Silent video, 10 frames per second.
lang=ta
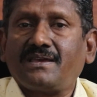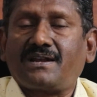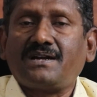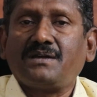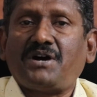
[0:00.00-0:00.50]

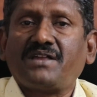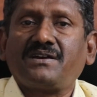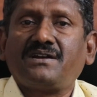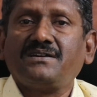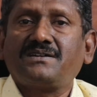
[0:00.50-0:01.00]
இரண்டு
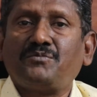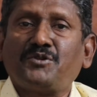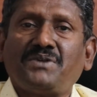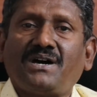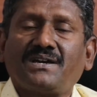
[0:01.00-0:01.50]
மாதங்களுக்கு
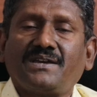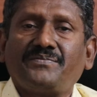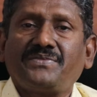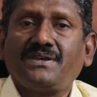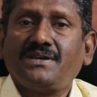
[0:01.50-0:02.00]
முன்பாக
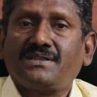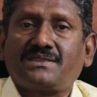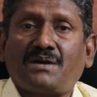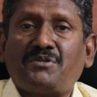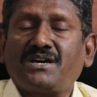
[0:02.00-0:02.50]

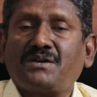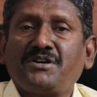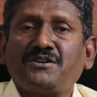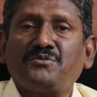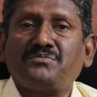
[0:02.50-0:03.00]

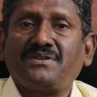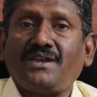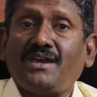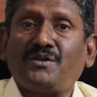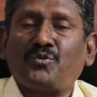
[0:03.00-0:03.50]
தமிழகமெங்கும்
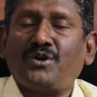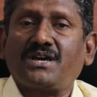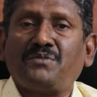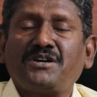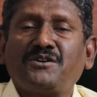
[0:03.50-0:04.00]
ஏன்
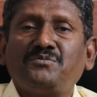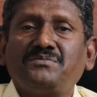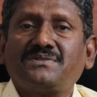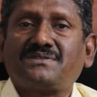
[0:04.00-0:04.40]
உலகமெங்கும்